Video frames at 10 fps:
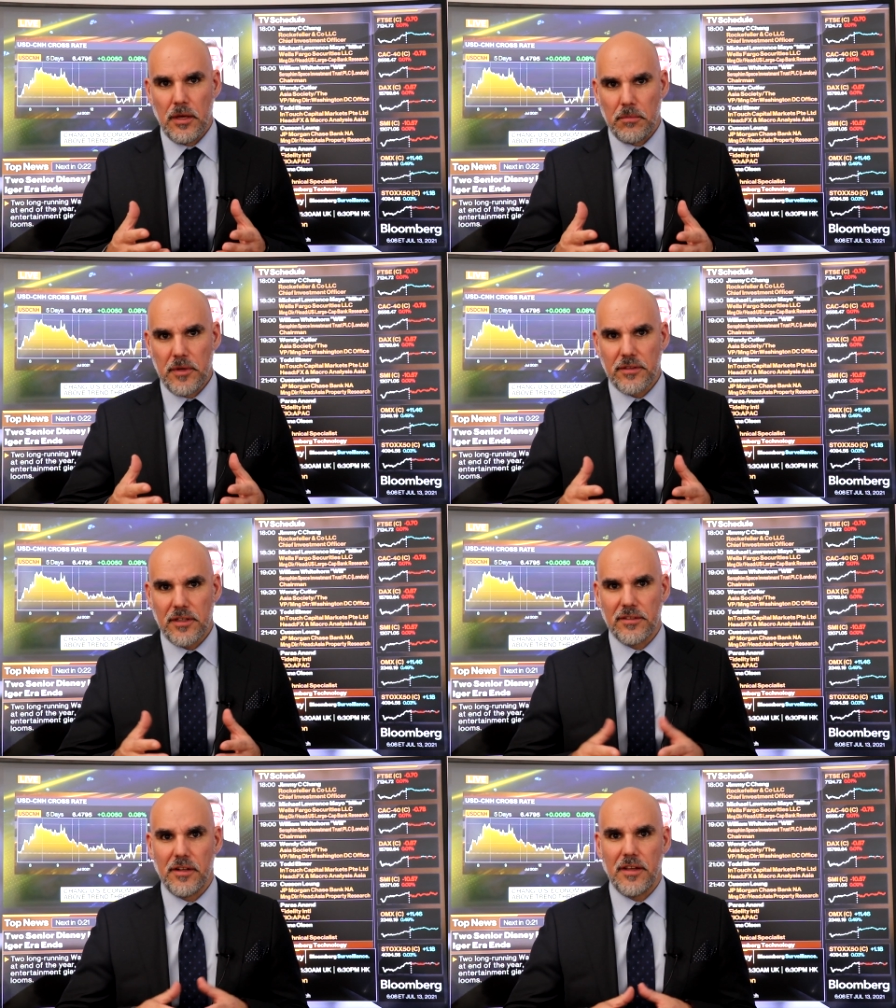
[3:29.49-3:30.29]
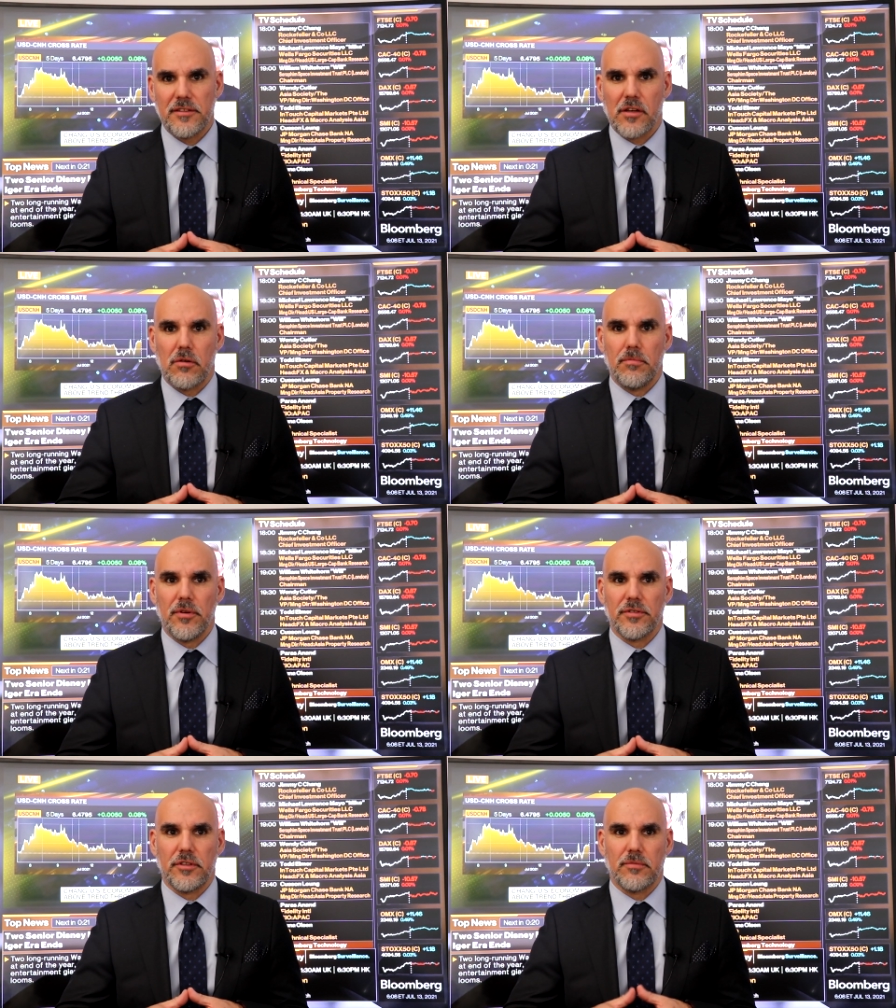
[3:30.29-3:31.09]
mientras el Nasdaq
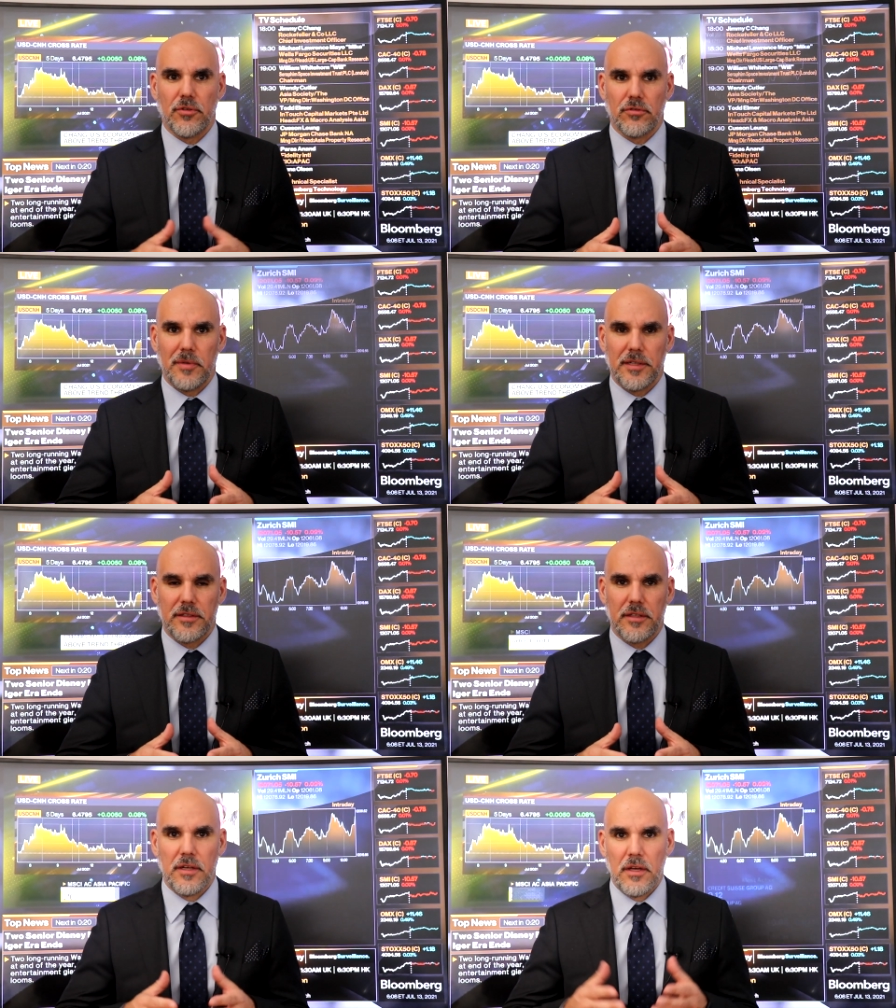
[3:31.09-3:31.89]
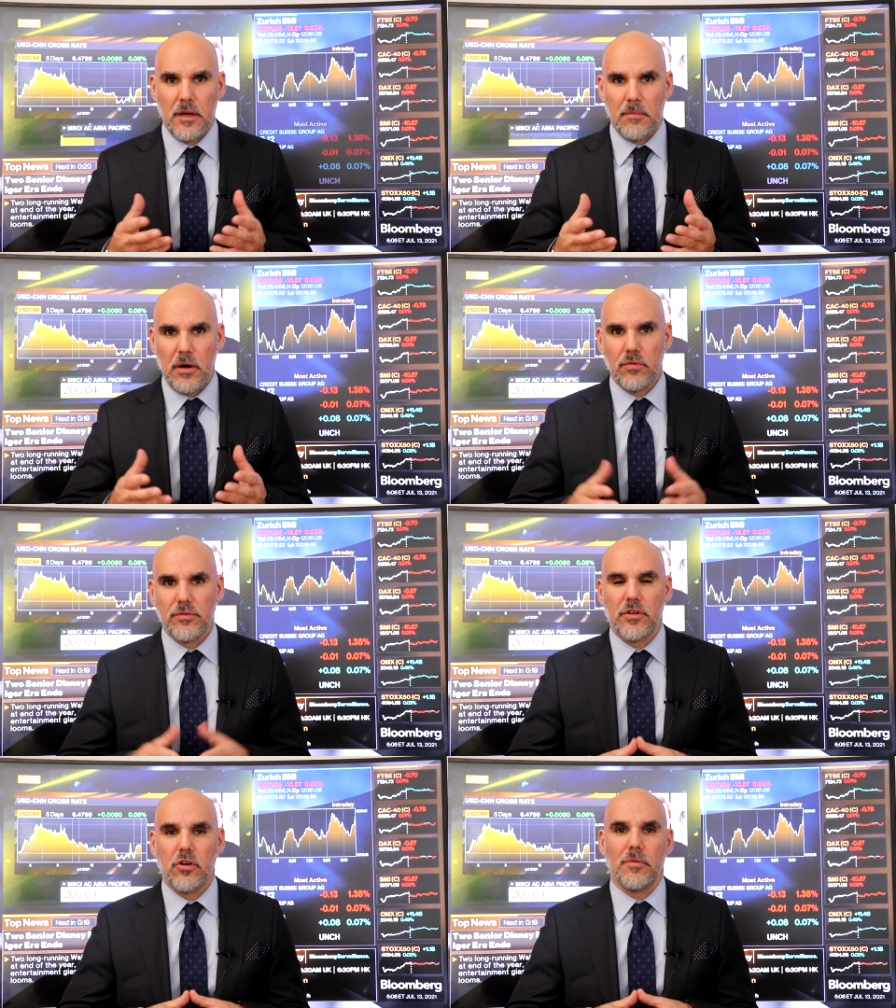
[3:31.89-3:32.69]
Composite, por su parte, bajó un
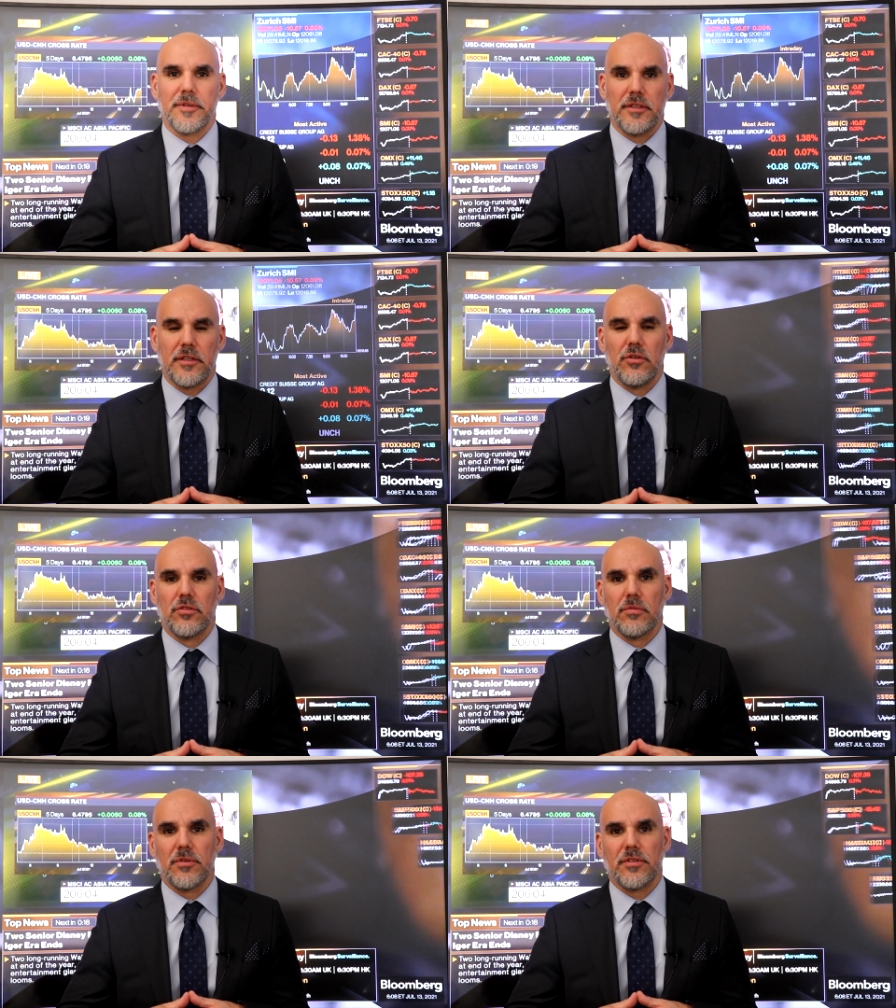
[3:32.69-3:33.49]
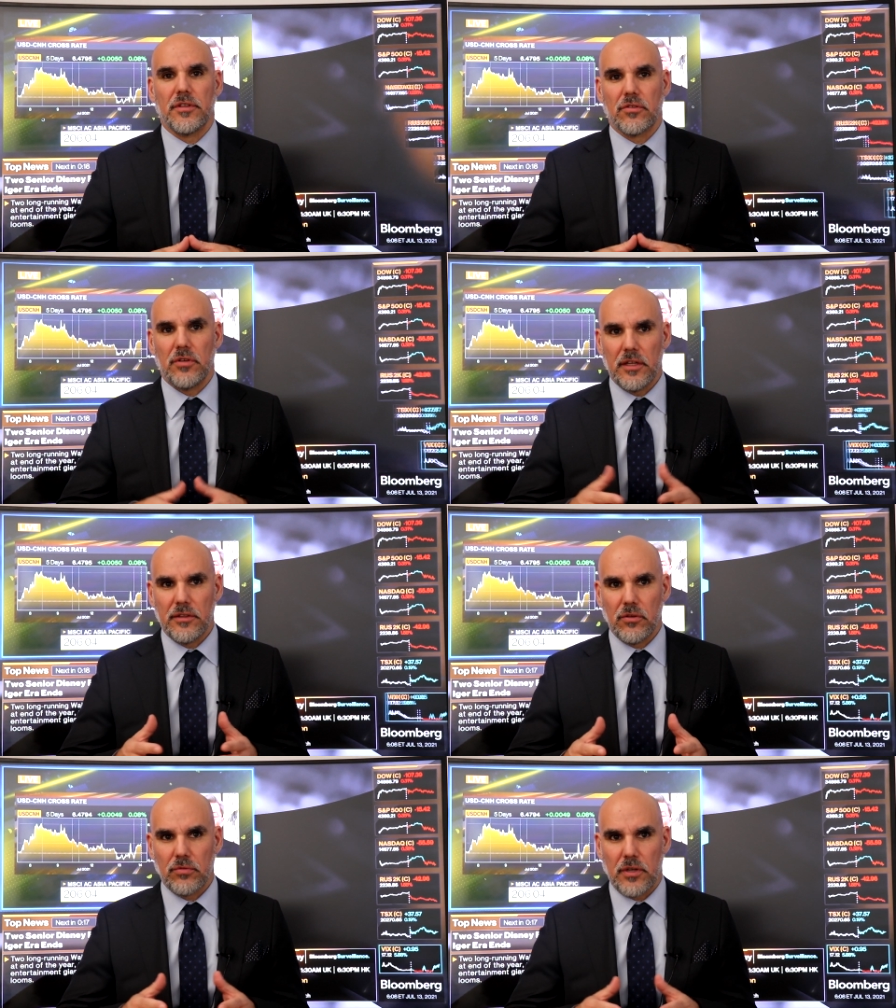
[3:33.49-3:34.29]
0,38%
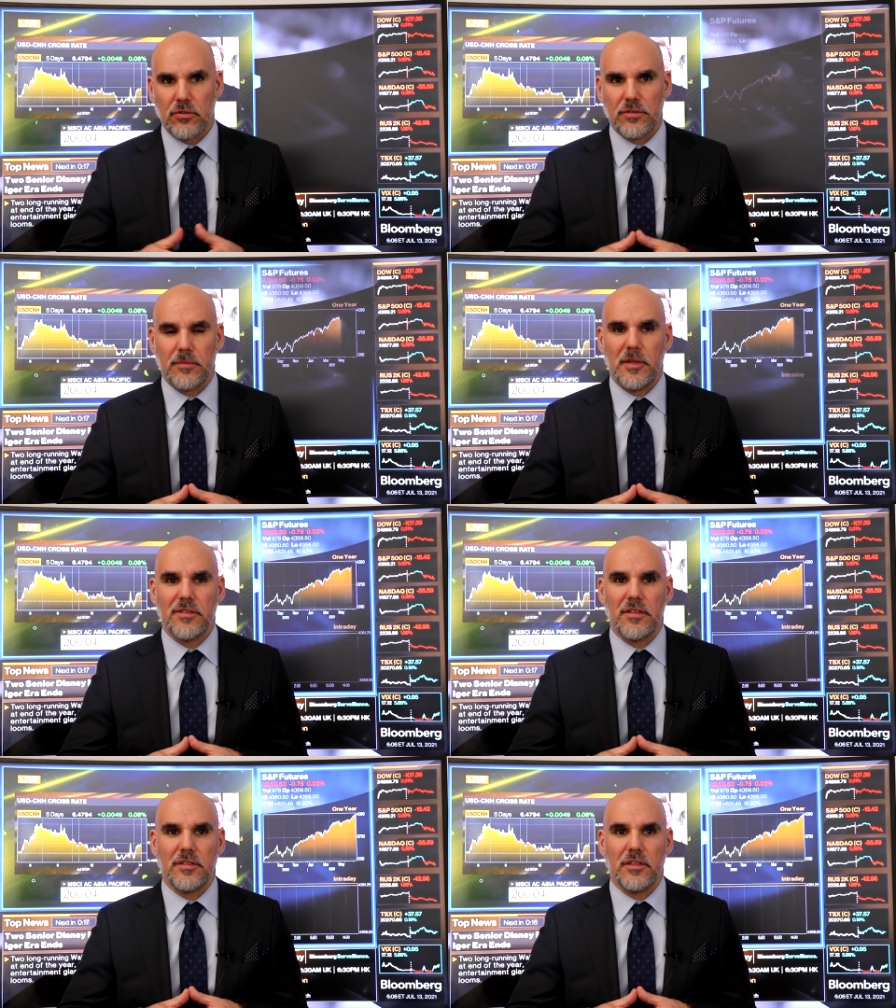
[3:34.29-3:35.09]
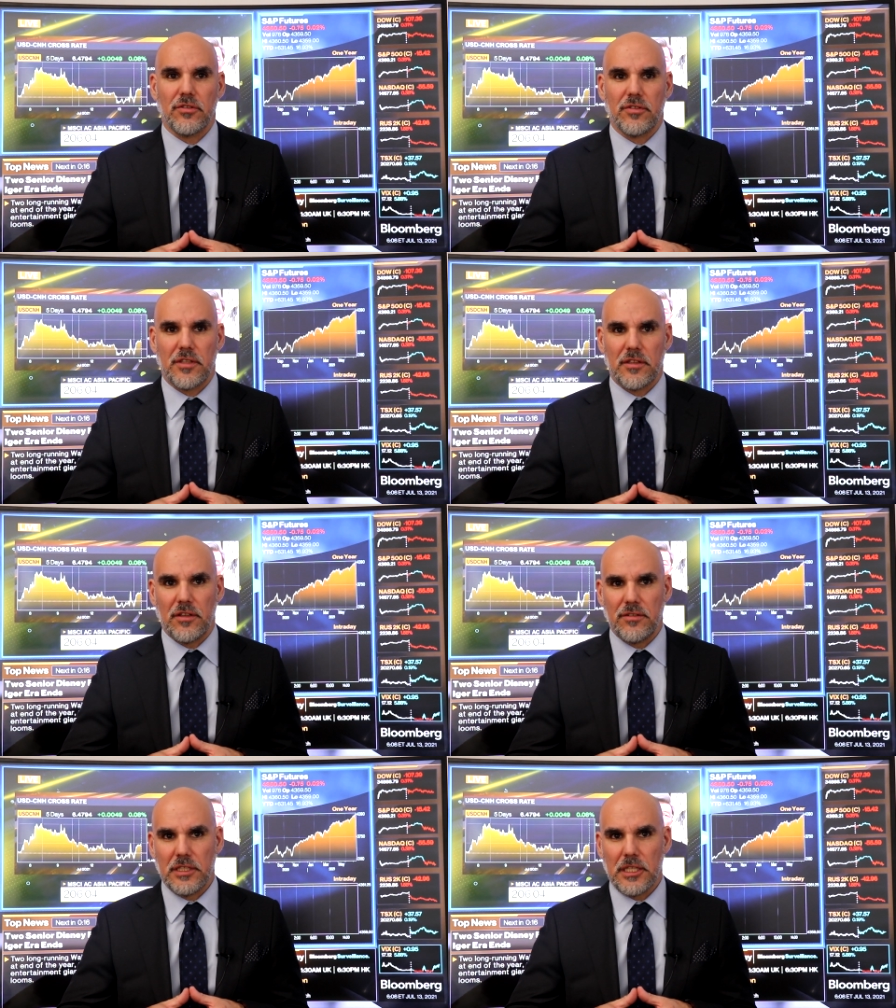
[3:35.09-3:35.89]
hasta los
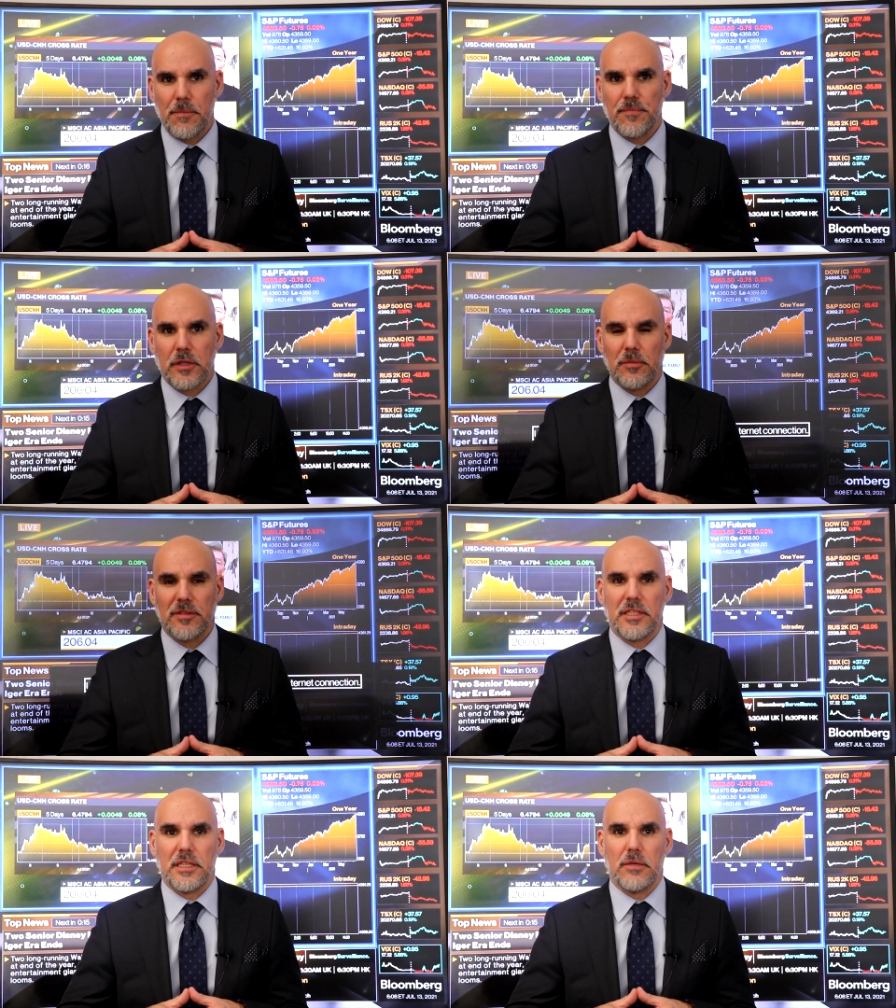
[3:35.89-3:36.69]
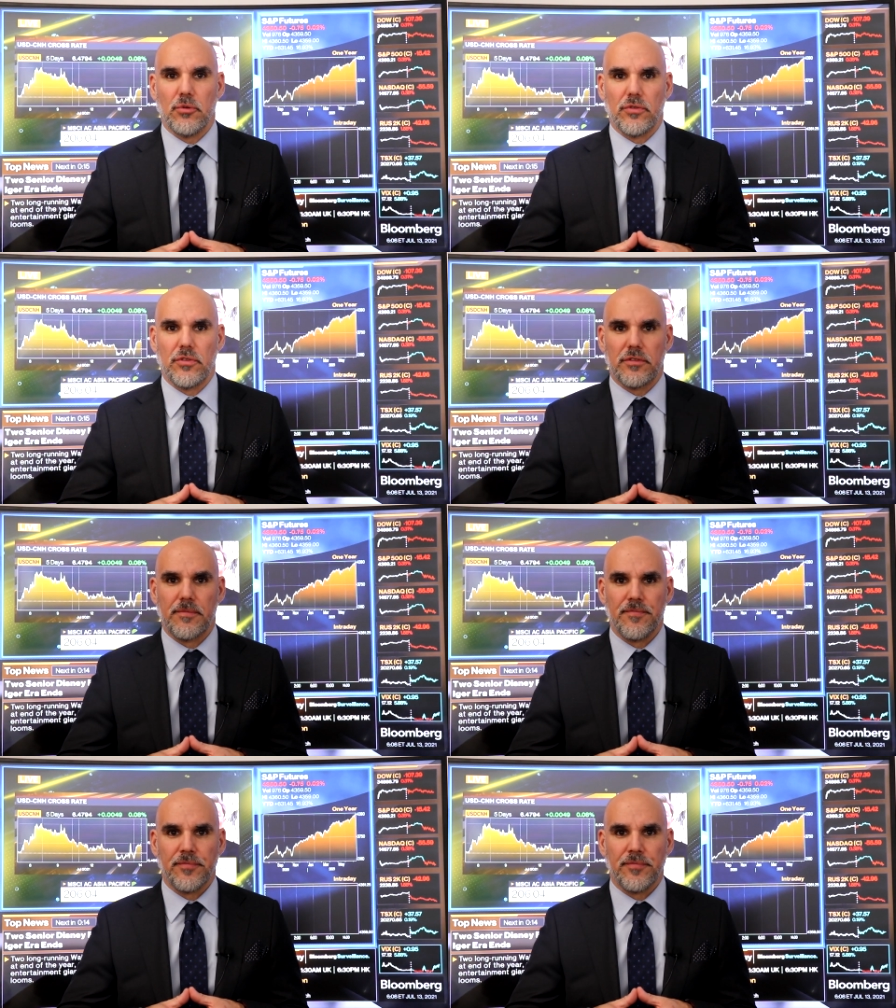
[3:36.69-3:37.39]
14.677,70 puntos.